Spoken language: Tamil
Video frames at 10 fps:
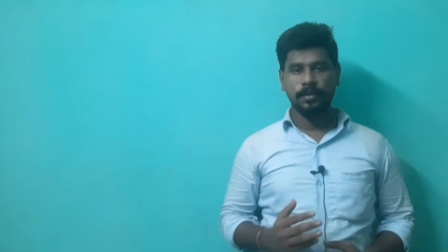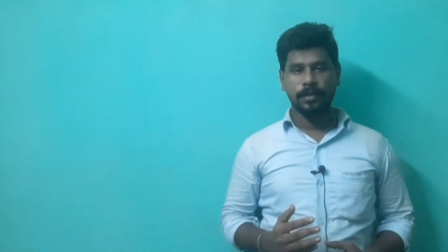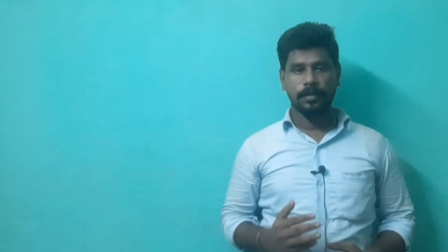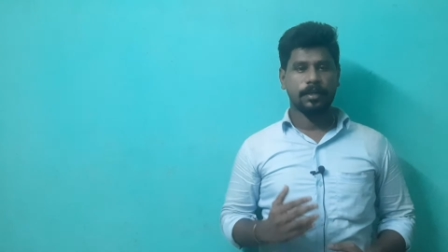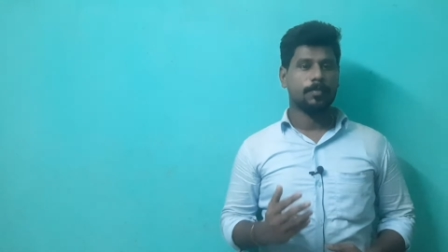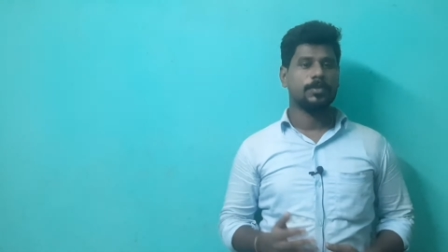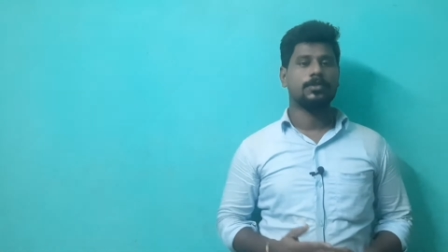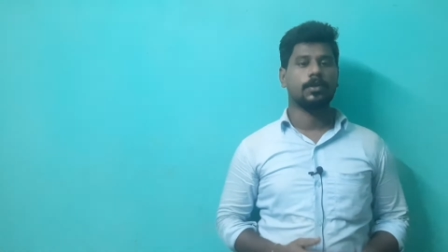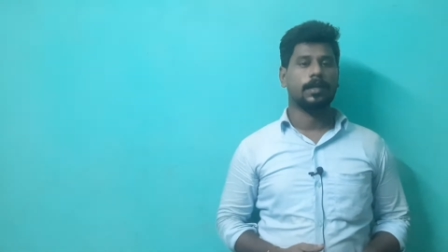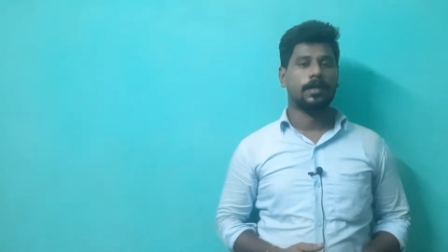இந்த
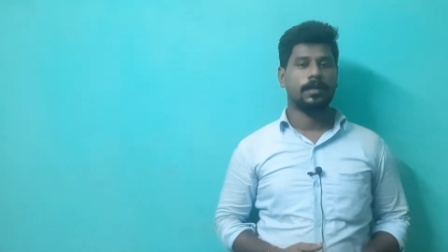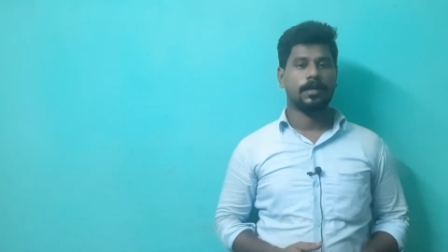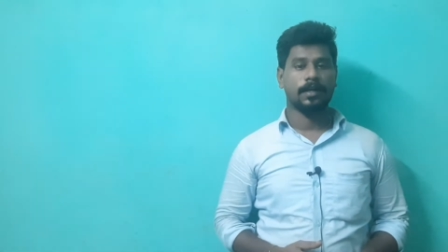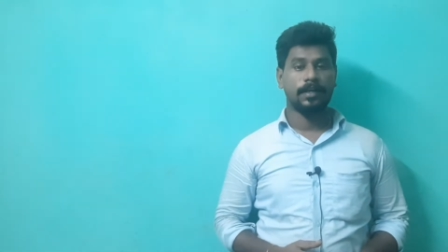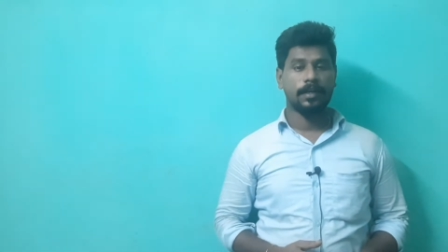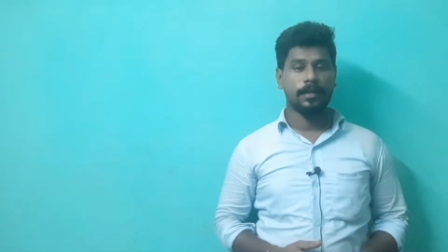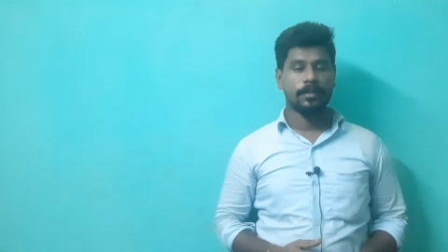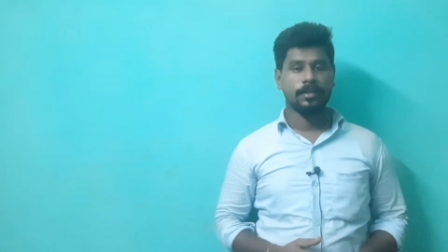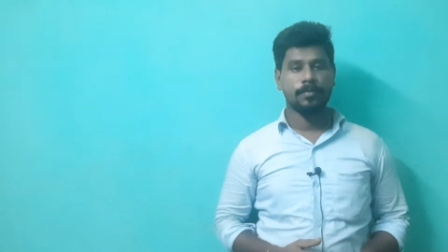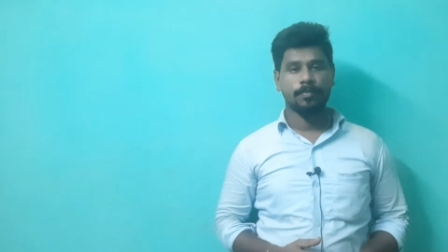எபிசோடில்
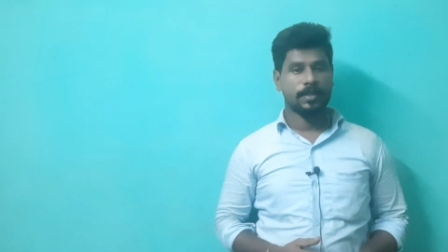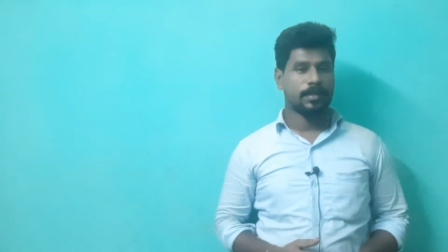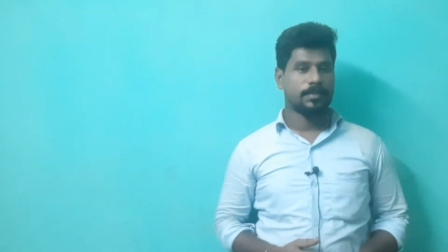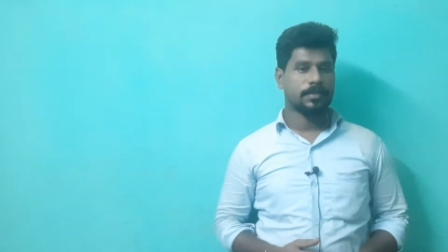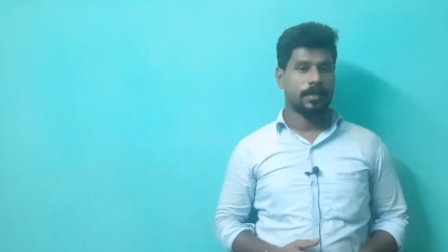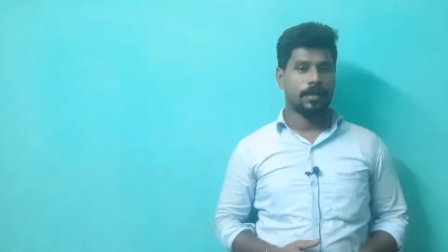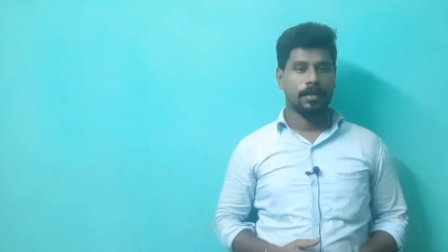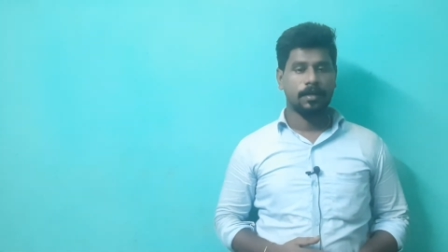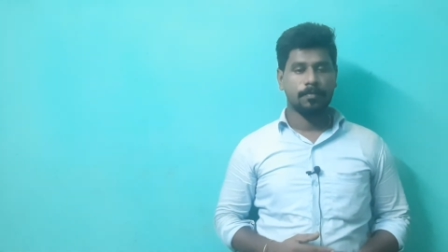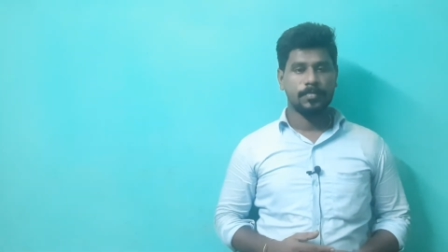ரெண்டாயிரத்தி பதினஞ்சில்
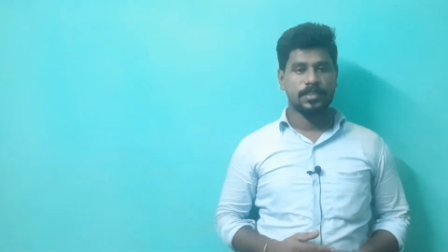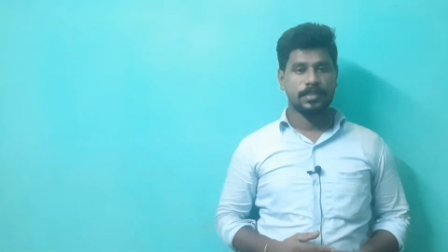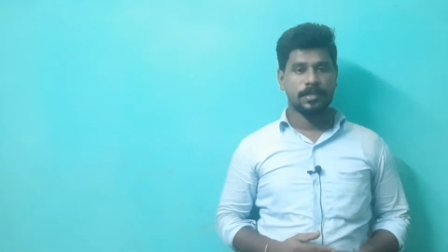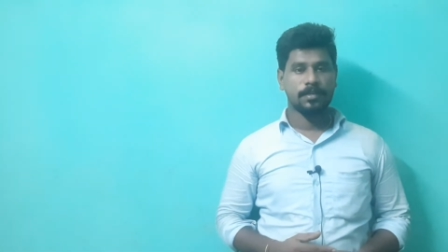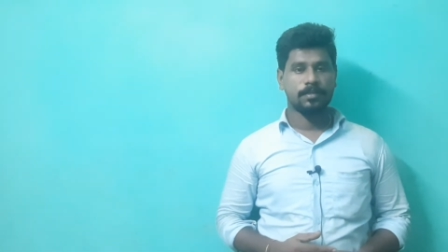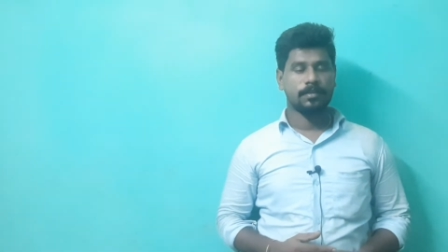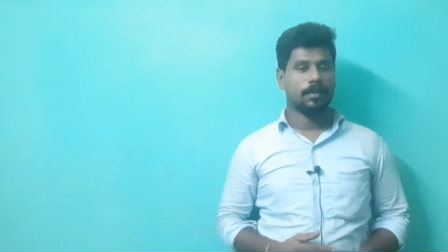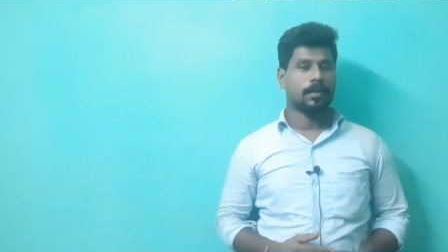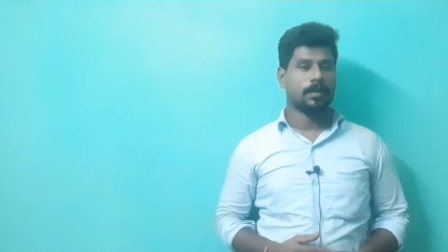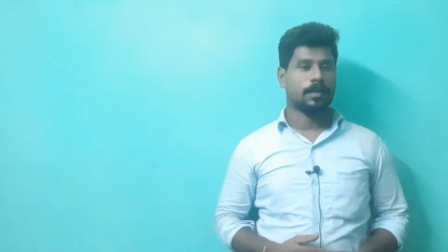மிஸ்ட்ரி
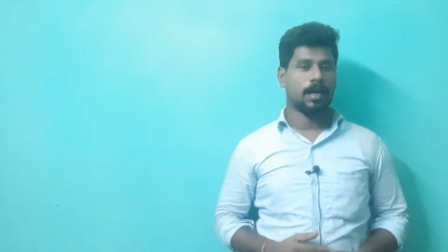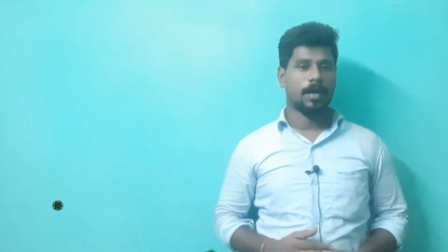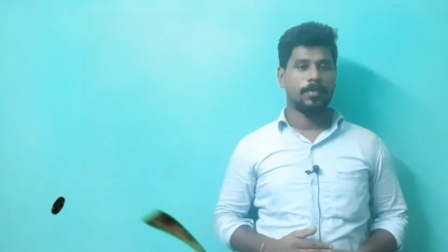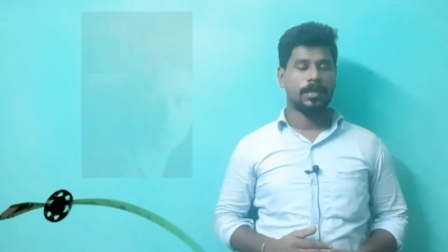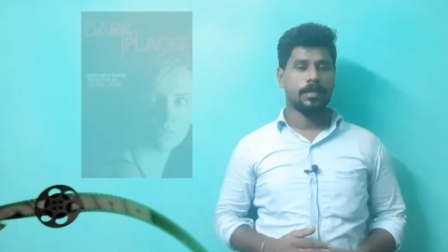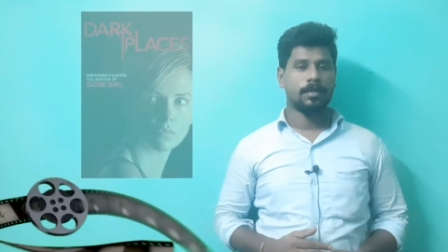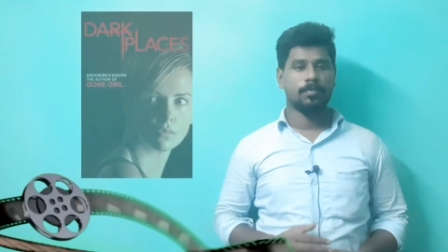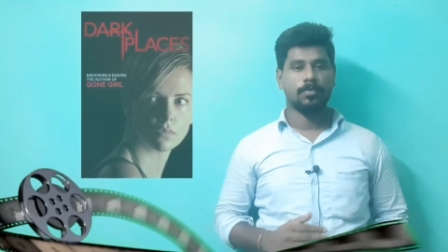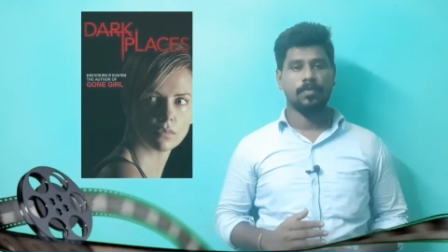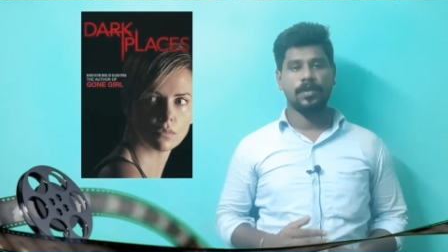த்ரில்லர் அமெரிக்கன்
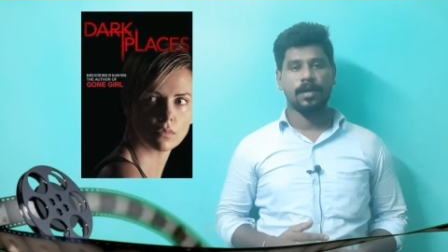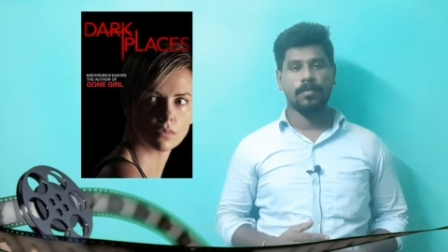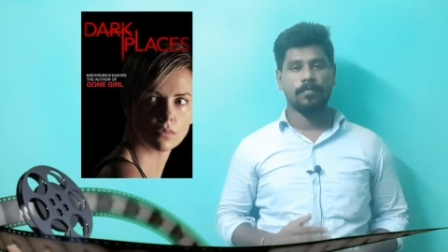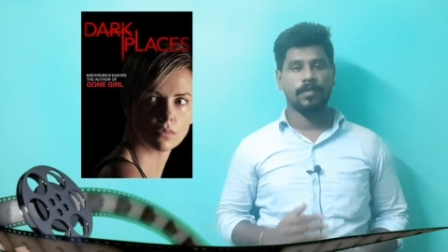மூவியாக